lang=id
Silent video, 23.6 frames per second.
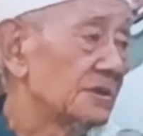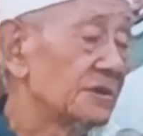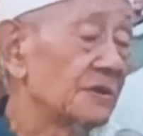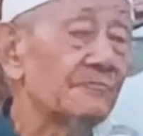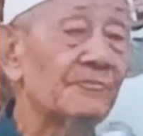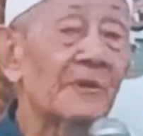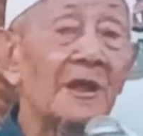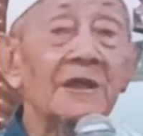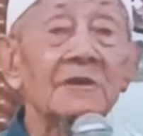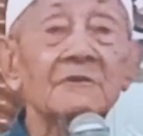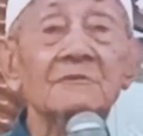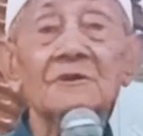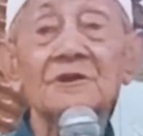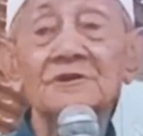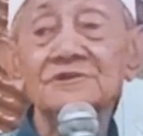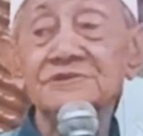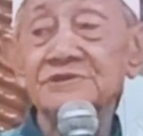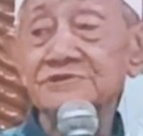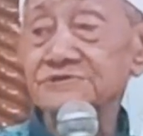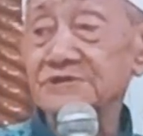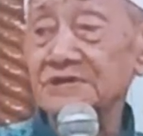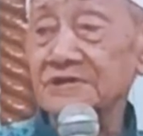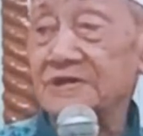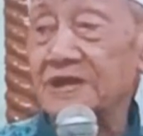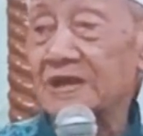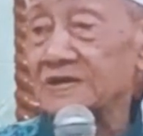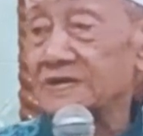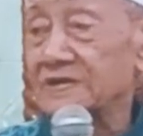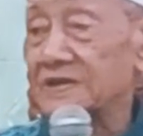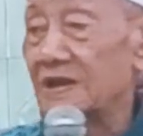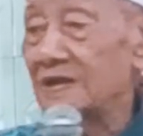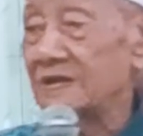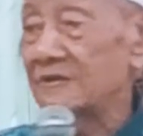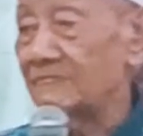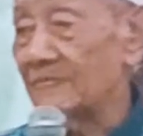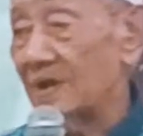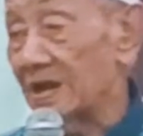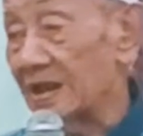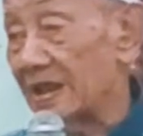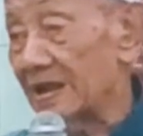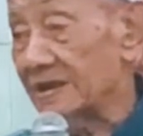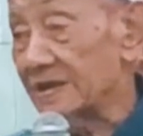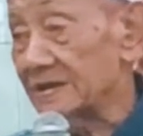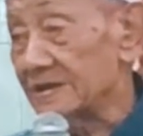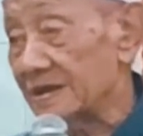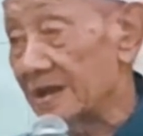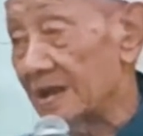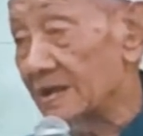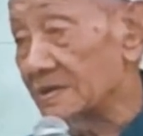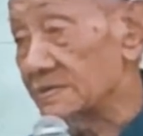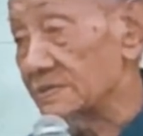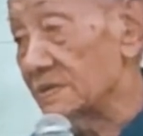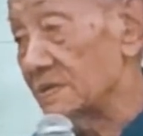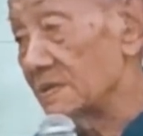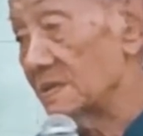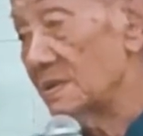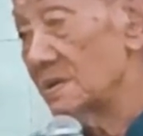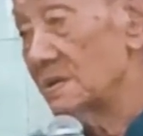Tiba kula dicegat kali malaikat.